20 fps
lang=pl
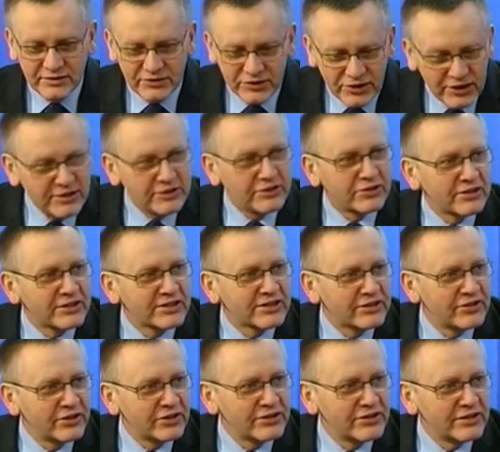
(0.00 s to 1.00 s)
tylko
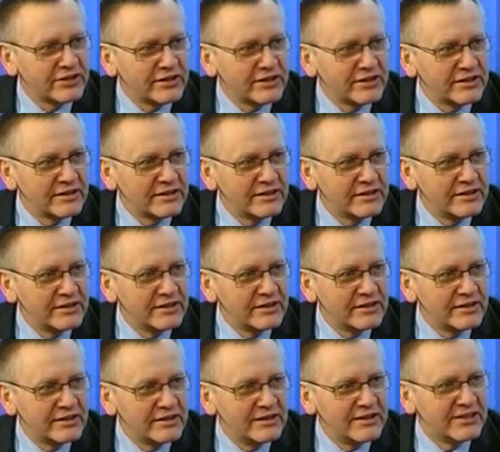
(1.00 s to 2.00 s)
zgodny
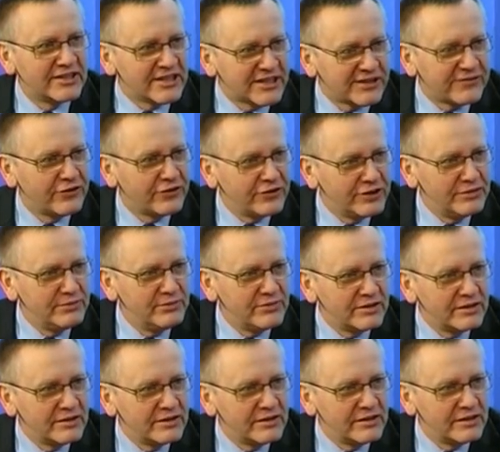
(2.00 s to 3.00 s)
y, ze
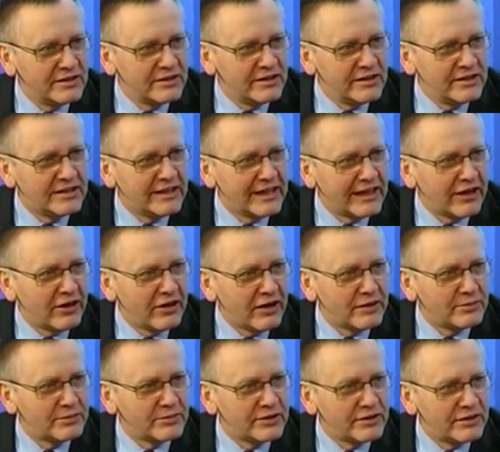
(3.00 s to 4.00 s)
swoimi
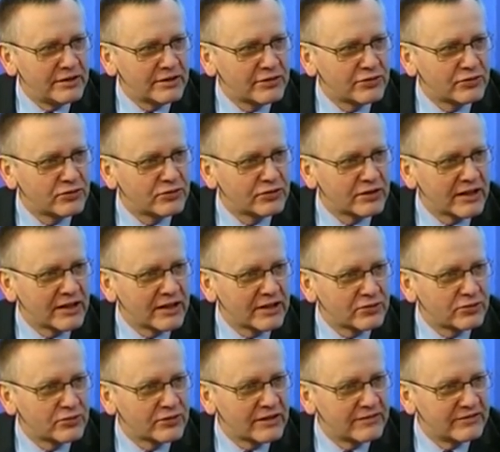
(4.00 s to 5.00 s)
ideałami, które,
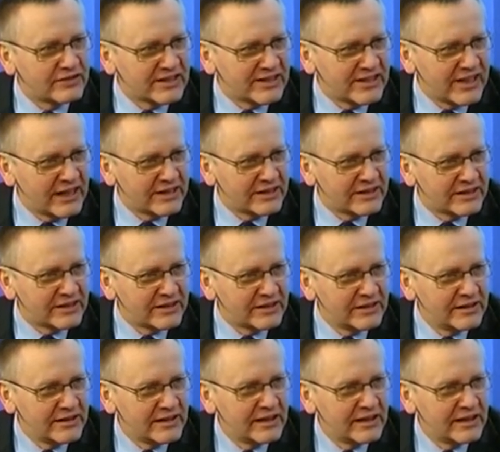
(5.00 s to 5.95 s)
które wyznaje,